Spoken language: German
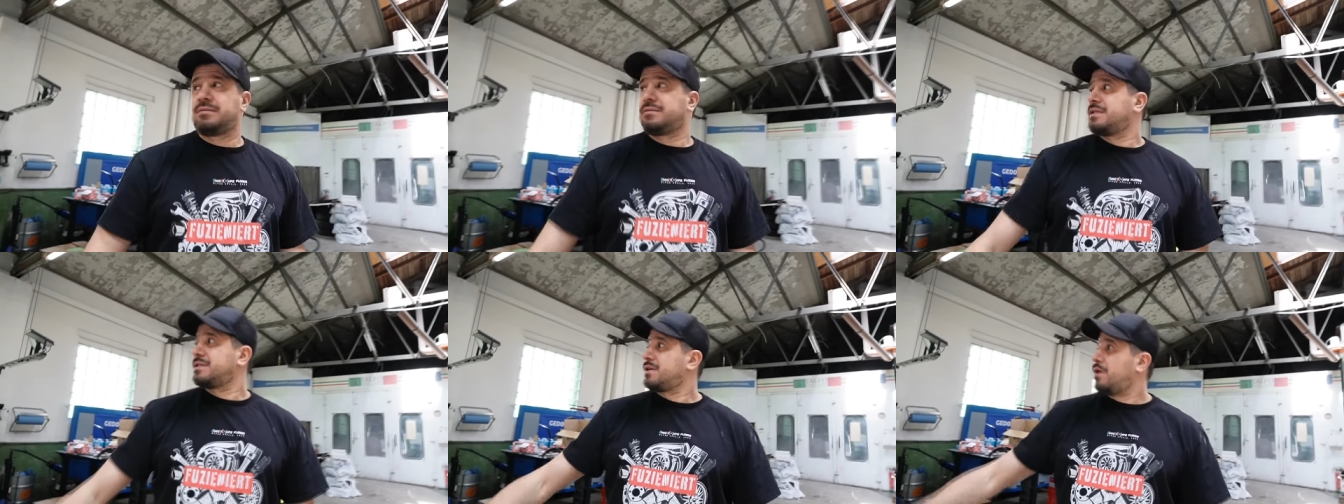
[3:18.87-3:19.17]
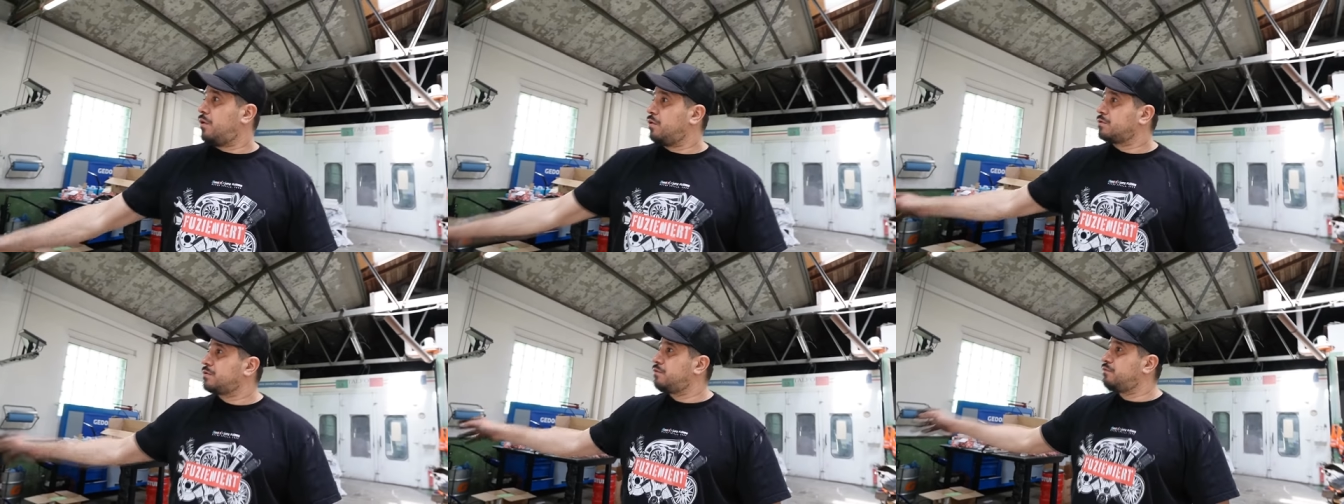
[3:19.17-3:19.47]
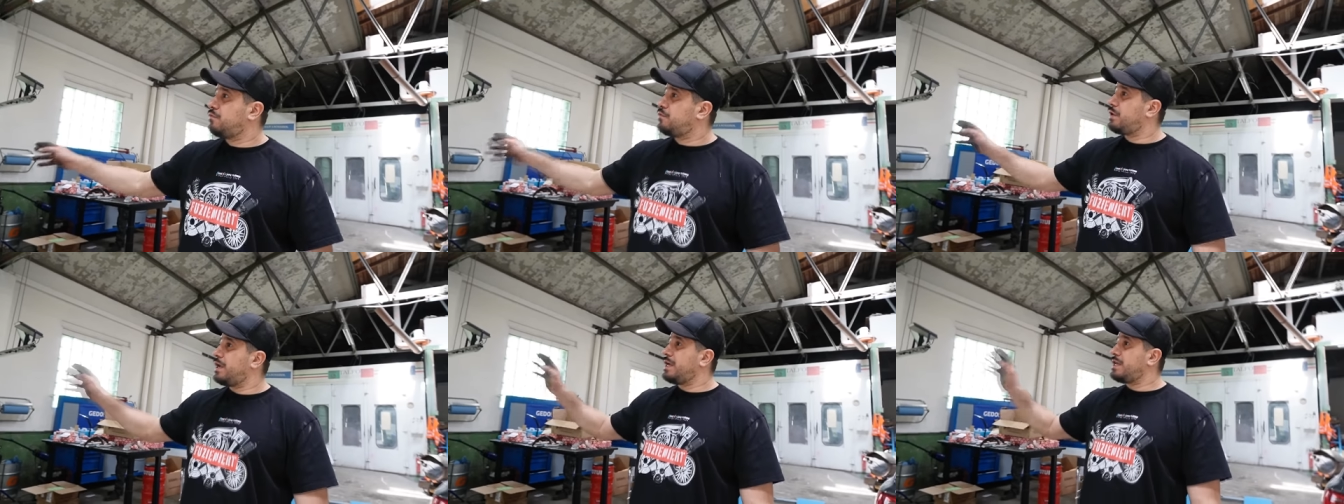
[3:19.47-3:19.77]
Das
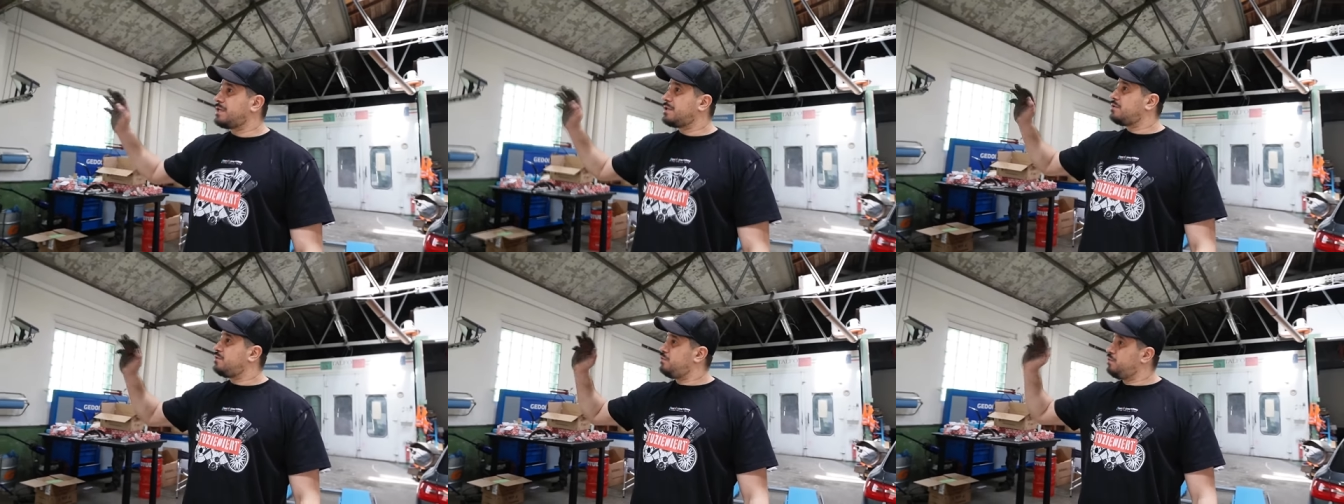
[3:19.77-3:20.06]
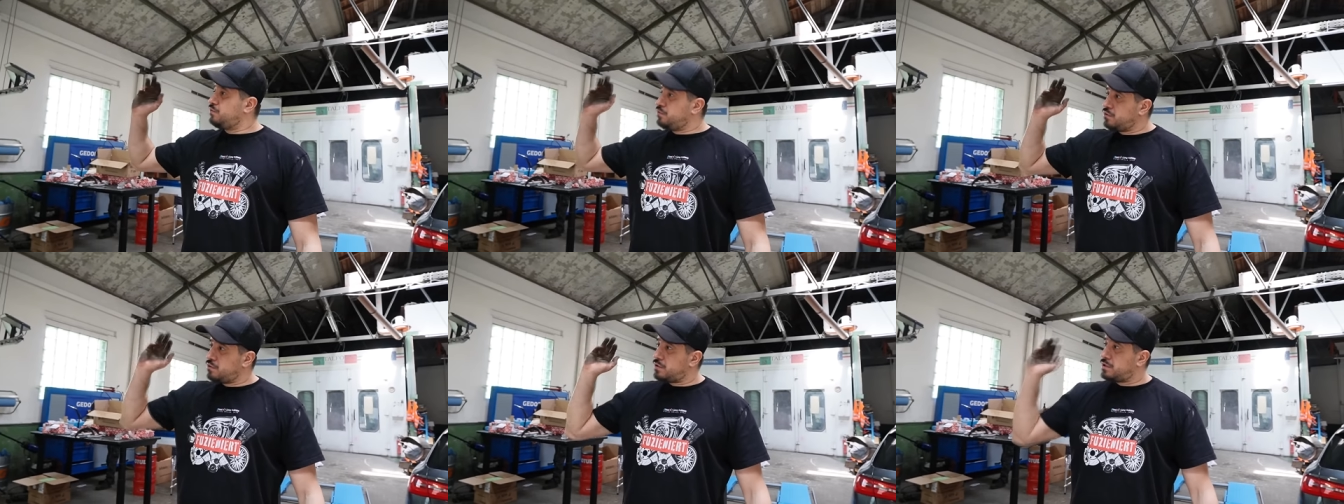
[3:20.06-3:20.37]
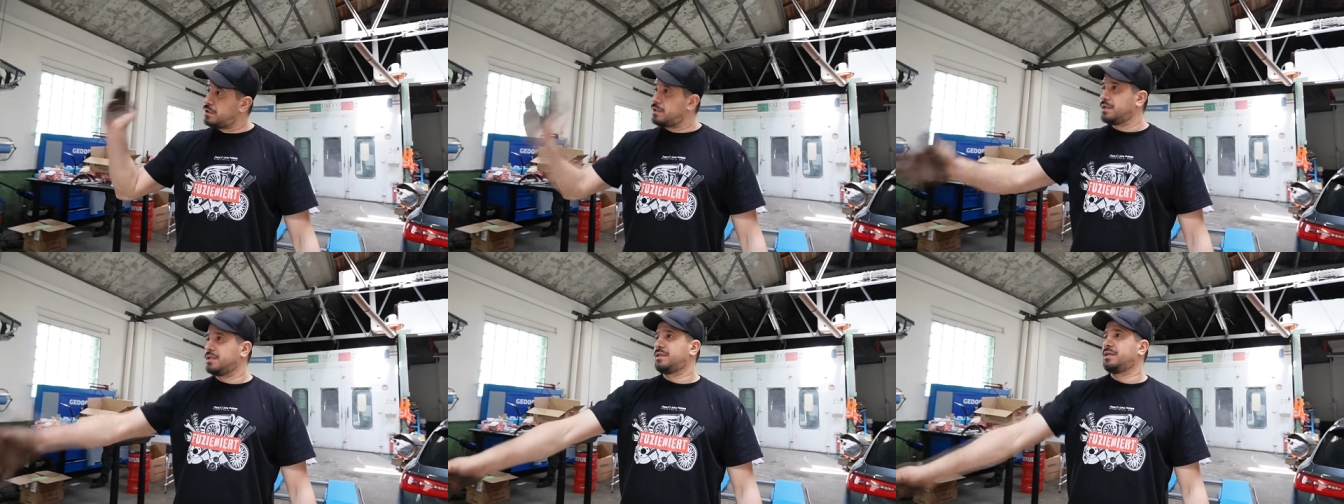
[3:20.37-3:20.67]
Auto wurde echt
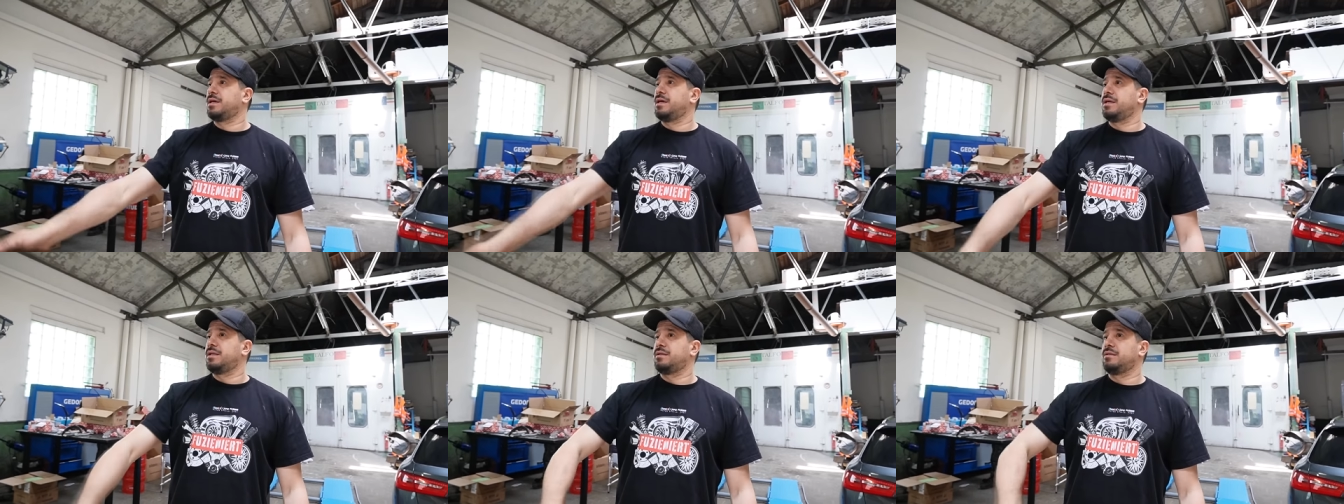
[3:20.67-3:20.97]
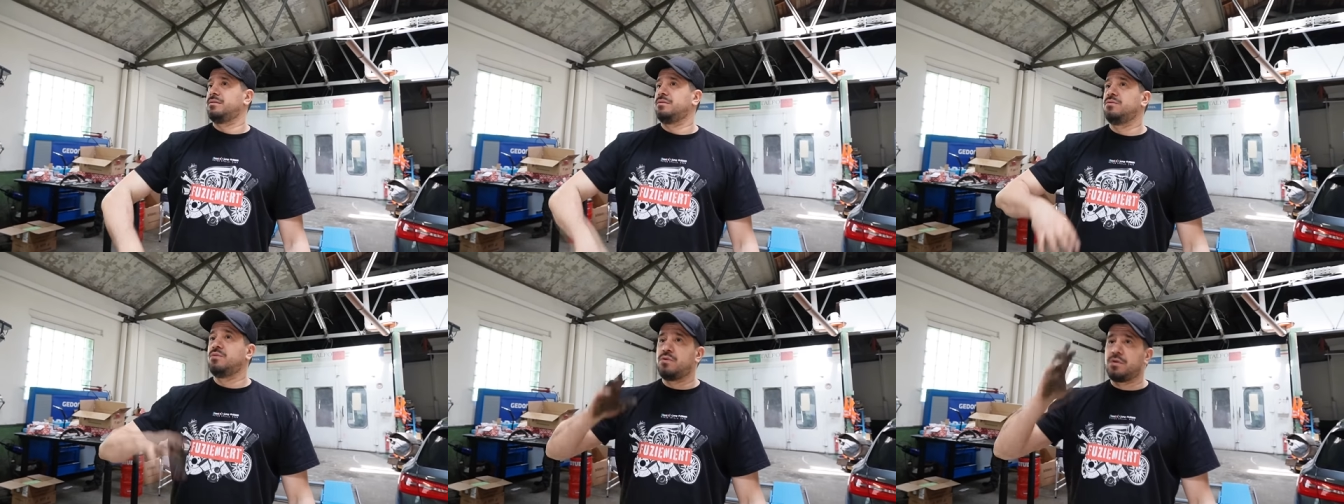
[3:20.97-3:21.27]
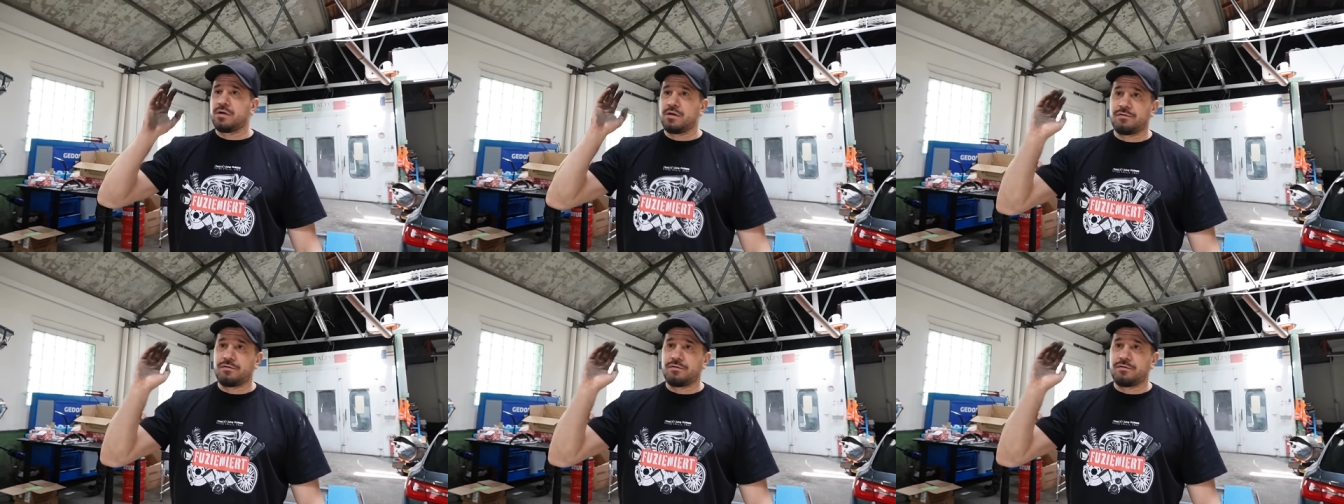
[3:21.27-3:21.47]
nur getreten, nur